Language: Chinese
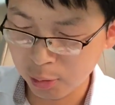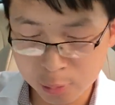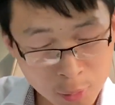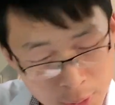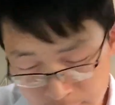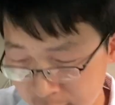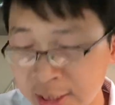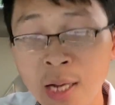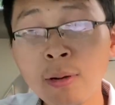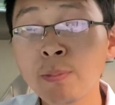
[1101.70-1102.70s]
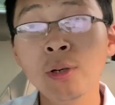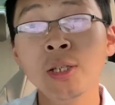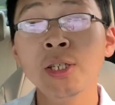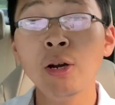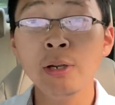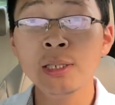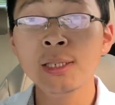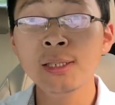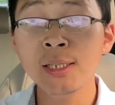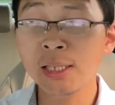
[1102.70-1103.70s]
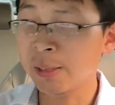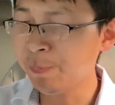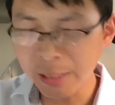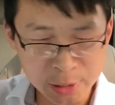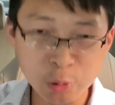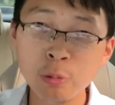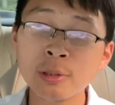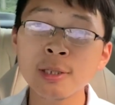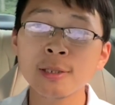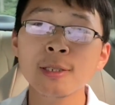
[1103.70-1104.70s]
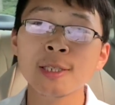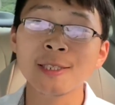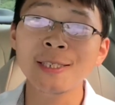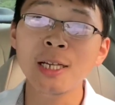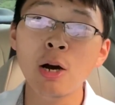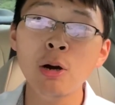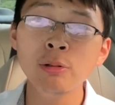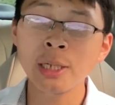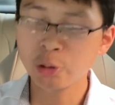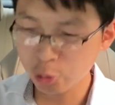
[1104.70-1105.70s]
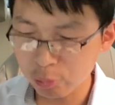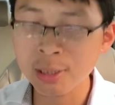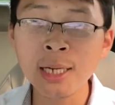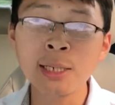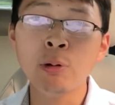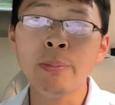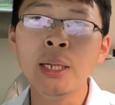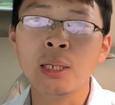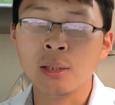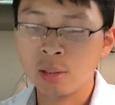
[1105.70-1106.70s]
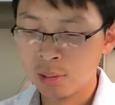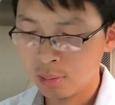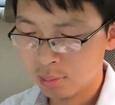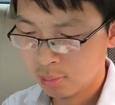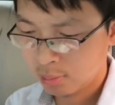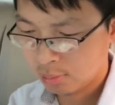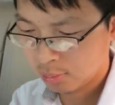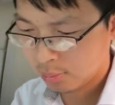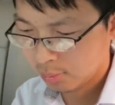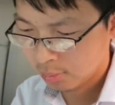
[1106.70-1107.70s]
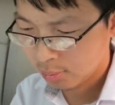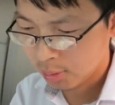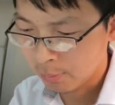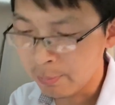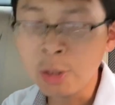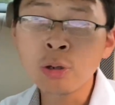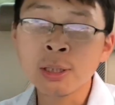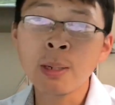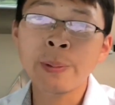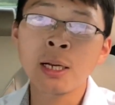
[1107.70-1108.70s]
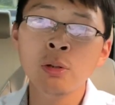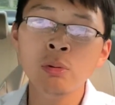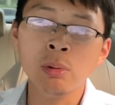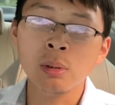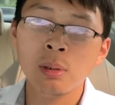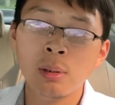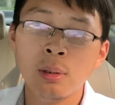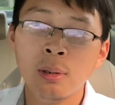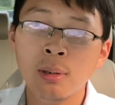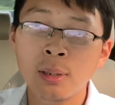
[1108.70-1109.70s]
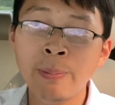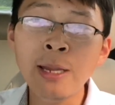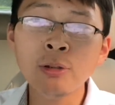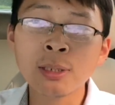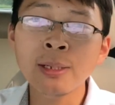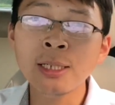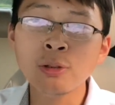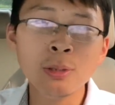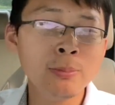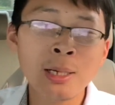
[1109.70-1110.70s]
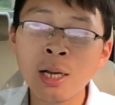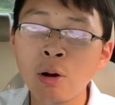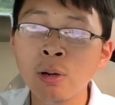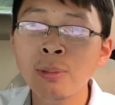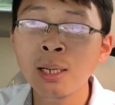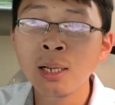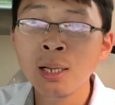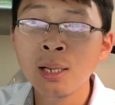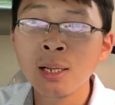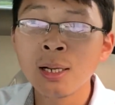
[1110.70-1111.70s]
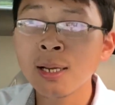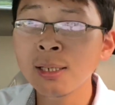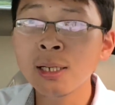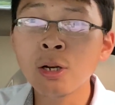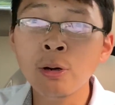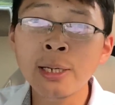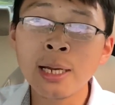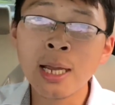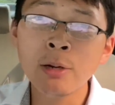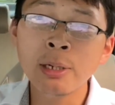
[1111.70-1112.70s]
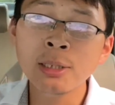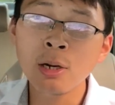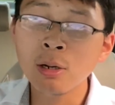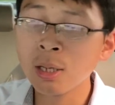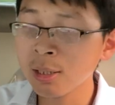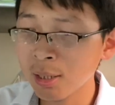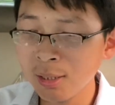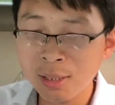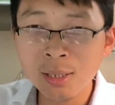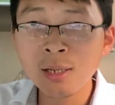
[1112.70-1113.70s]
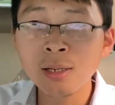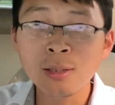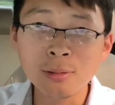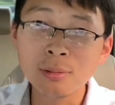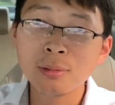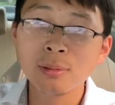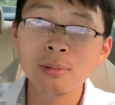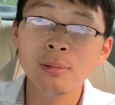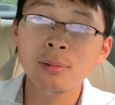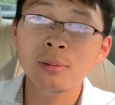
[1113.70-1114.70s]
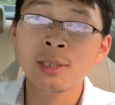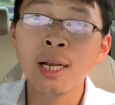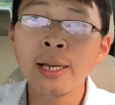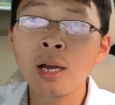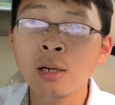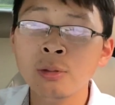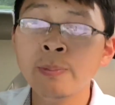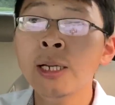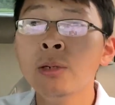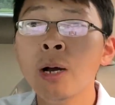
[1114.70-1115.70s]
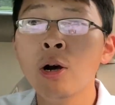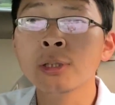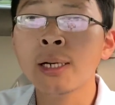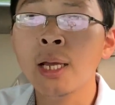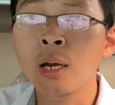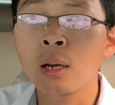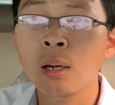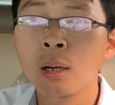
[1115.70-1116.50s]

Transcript: 所以千万不能掉以轻心，你必须置之死地而后生，就是跟你玩命，没有什么别的路，没有什么你说什么搞什么，跟你搞一点开玩笑，跟跟你那个商量，没什么好商量。